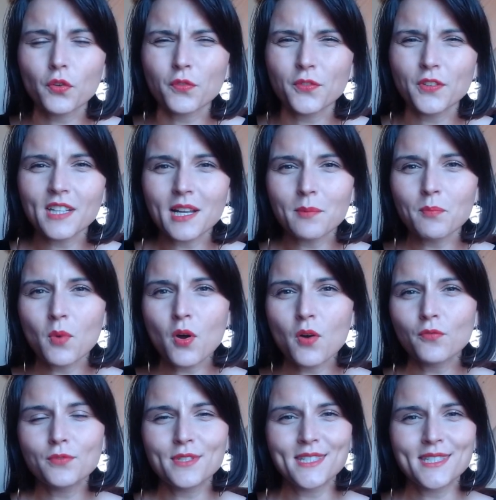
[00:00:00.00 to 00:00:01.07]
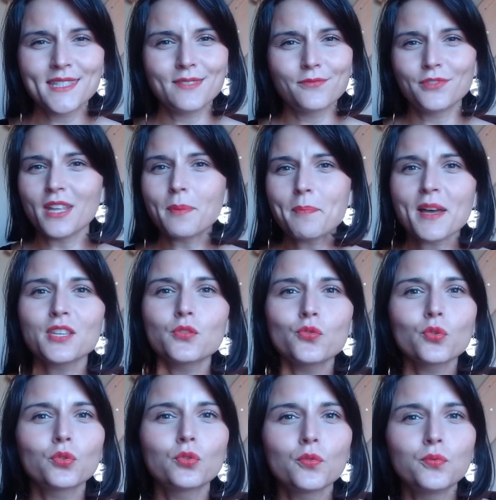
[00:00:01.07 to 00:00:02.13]
que finalement vous n'êtes pas
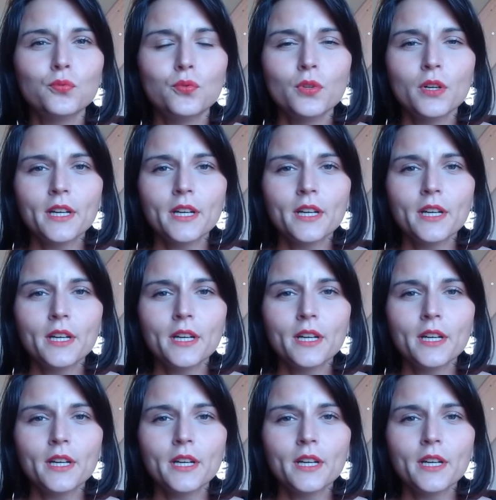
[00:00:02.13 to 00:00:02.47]
sûr de vous.